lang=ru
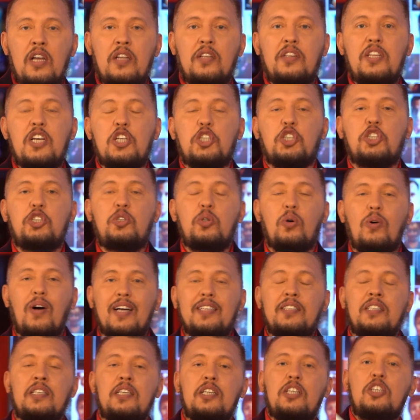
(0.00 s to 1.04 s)
на что
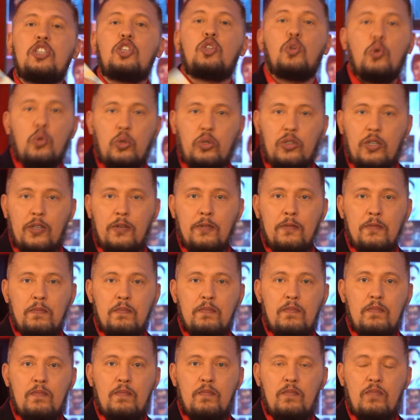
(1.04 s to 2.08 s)
они идут –
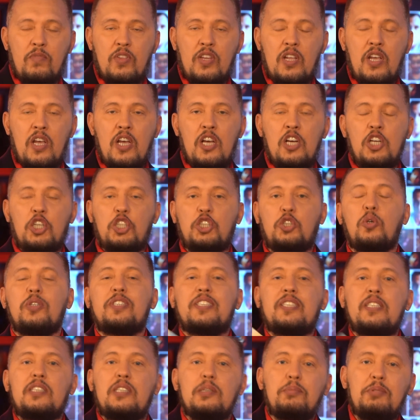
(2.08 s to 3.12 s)
что
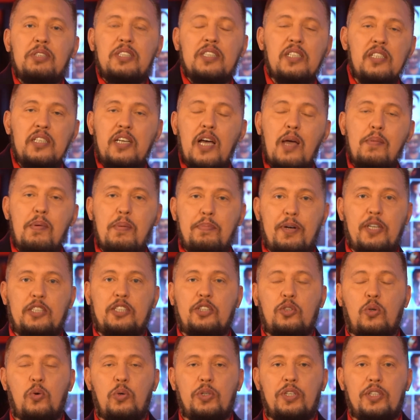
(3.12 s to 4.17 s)
с этими деньгами
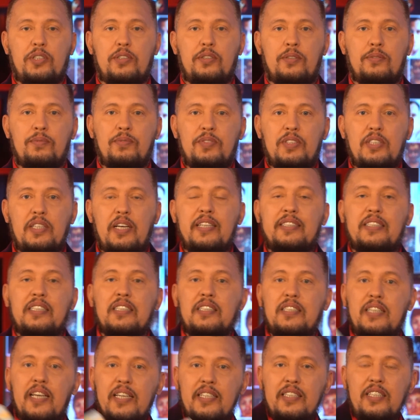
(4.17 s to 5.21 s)
происходит? Эти
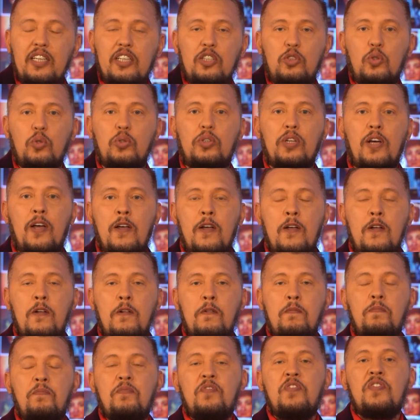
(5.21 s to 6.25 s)
деньги идут
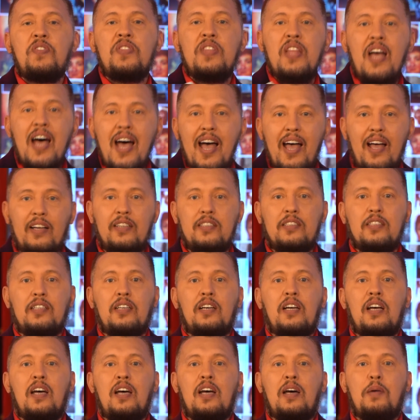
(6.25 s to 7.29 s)
на
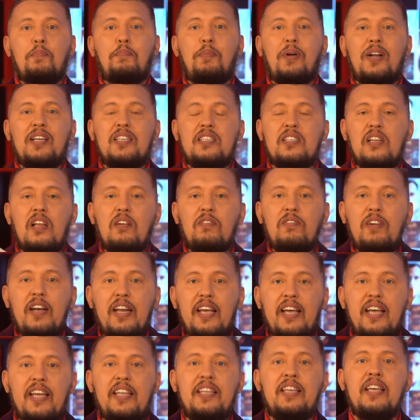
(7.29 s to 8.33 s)

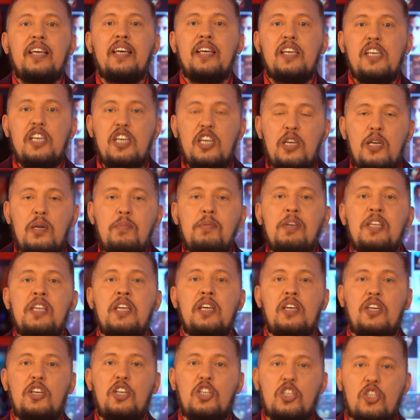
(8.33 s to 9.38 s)
прославление
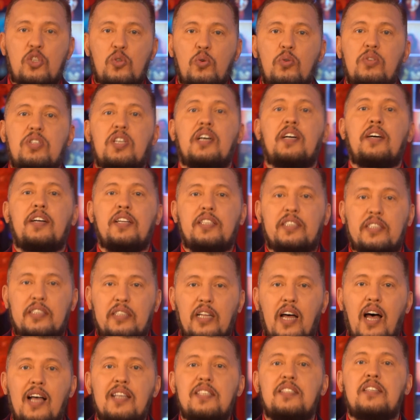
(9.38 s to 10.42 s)
имени Иисуса
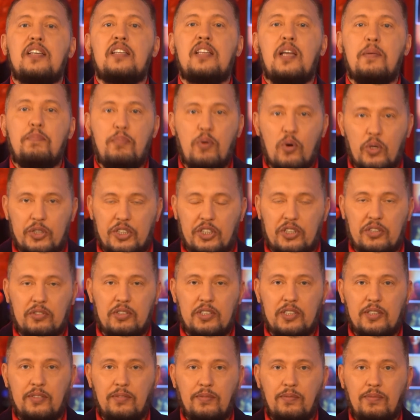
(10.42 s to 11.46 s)
Христа, Сына
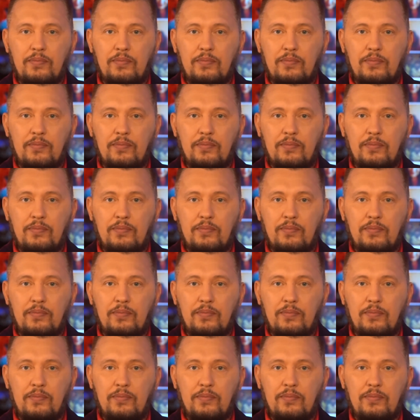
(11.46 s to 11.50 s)
Божьего.